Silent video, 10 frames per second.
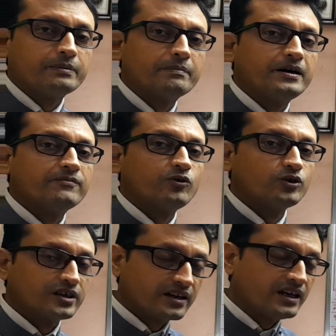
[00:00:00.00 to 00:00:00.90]
आपके पास
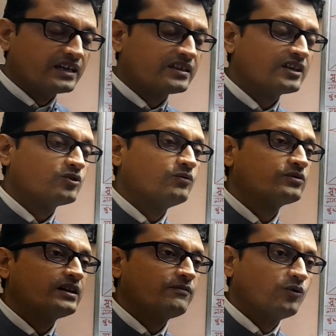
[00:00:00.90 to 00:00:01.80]
फ्लोट कर रहा था तो
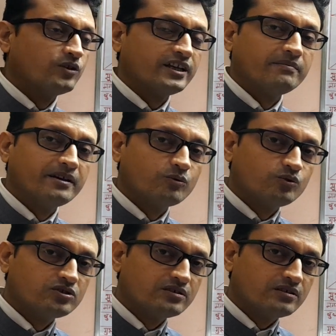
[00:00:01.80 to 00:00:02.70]
उसके फ्लोटिंग में
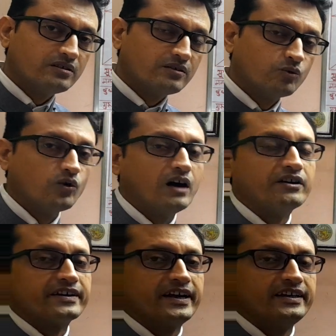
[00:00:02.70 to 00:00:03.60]
कुछ
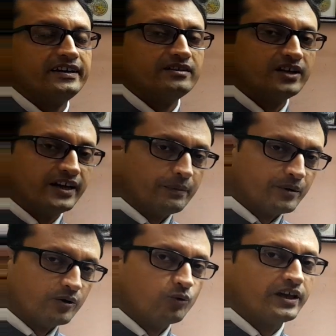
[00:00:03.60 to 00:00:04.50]
रुकावट आएगी धन
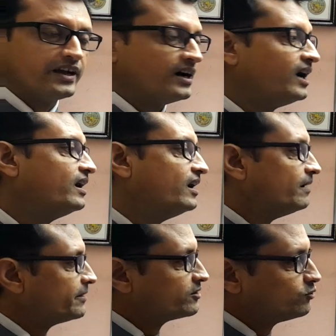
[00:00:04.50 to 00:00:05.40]
आपका रुकेगा
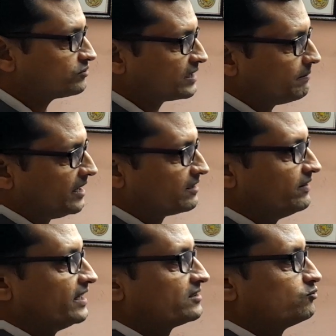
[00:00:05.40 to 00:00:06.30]
परंतु उसके बाद
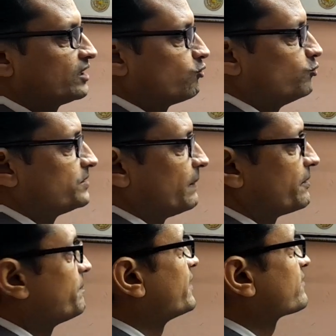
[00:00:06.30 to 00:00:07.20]
वह सुचारू रूप से
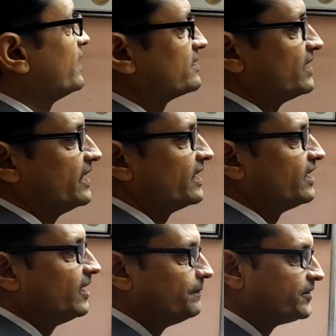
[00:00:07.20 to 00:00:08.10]
आपके पास आ
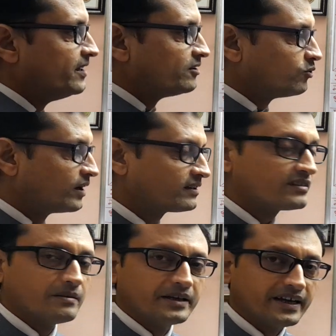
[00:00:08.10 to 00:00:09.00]
जाएगा थोड़ा सा
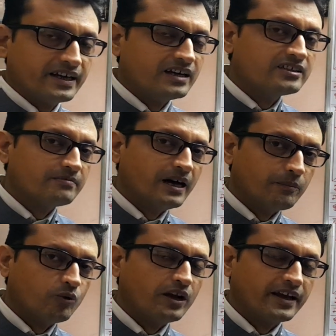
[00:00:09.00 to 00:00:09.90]
समय रहेगा जिसमें
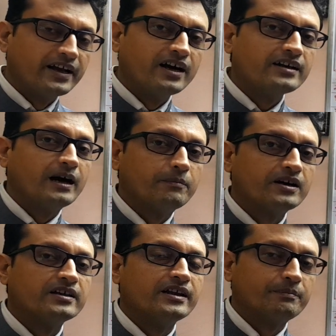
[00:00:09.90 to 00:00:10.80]
आपको लगेगा कि
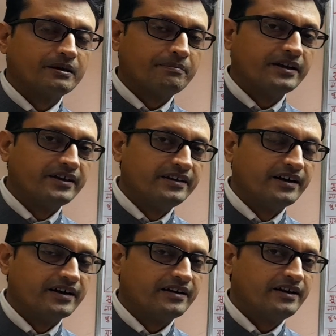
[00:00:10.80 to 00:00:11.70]
आपका धन आपके पास नहीं
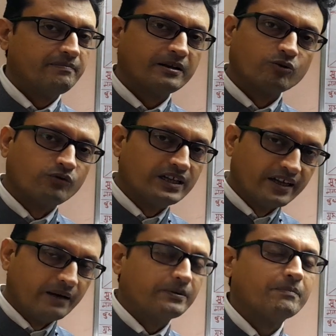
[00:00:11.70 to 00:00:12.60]
आ रहा है परंतु वह
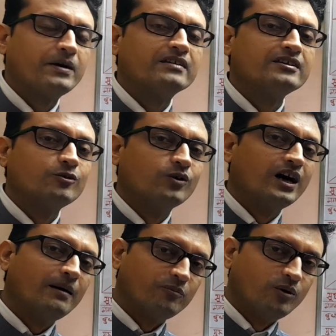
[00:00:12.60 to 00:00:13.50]
धन आपके पास ही होगा
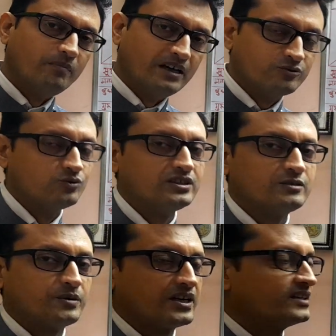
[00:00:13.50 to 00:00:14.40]
आपको महसूस
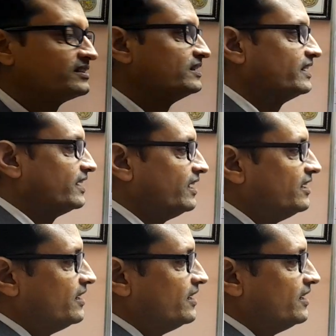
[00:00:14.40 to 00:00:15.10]
इस प्रकार से देगा